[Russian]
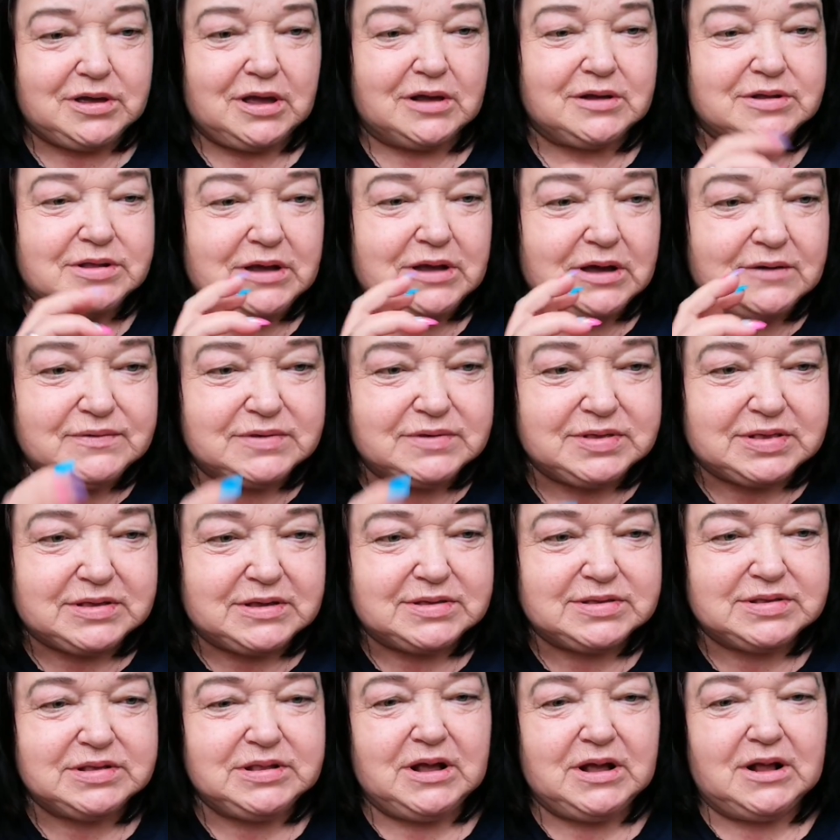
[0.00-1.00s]
Когда вы
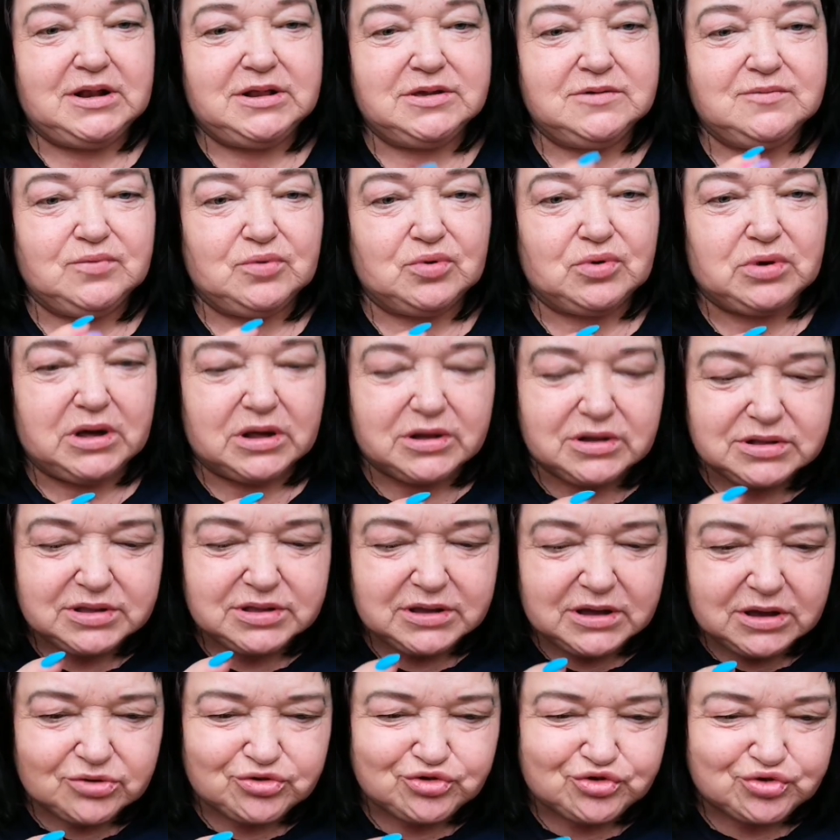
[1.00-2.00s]
создали его,
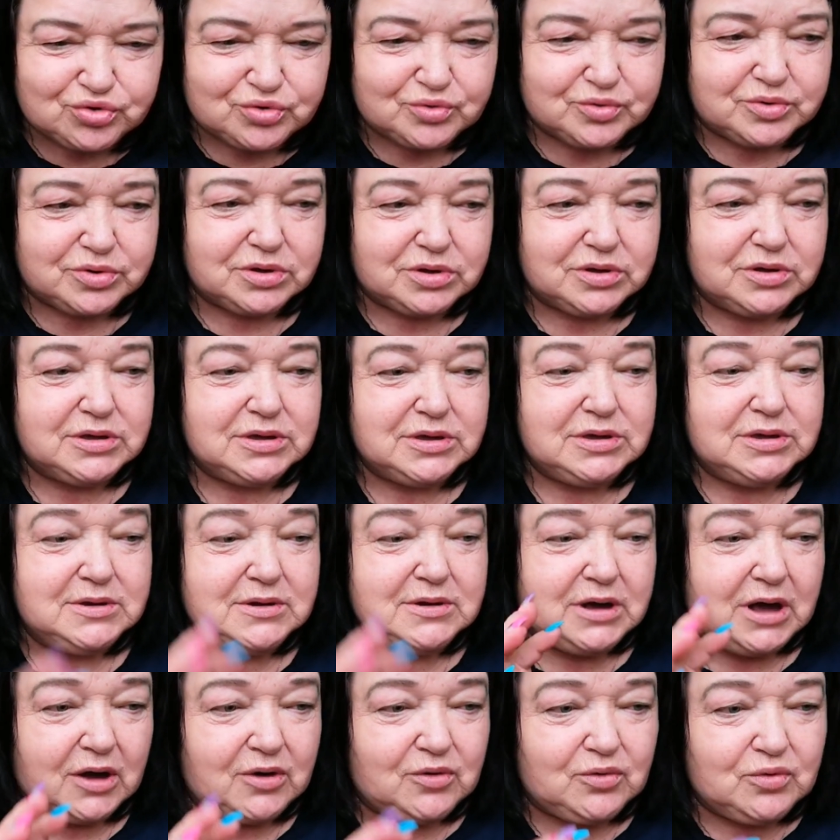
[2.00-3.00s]
когда, что,
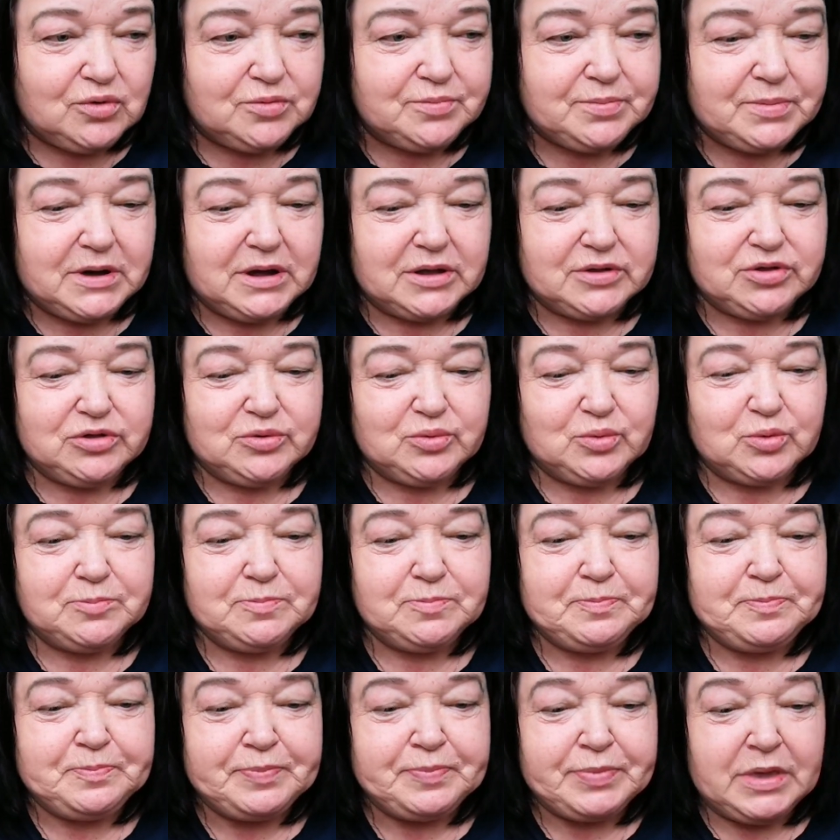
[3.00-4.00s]
в каком году.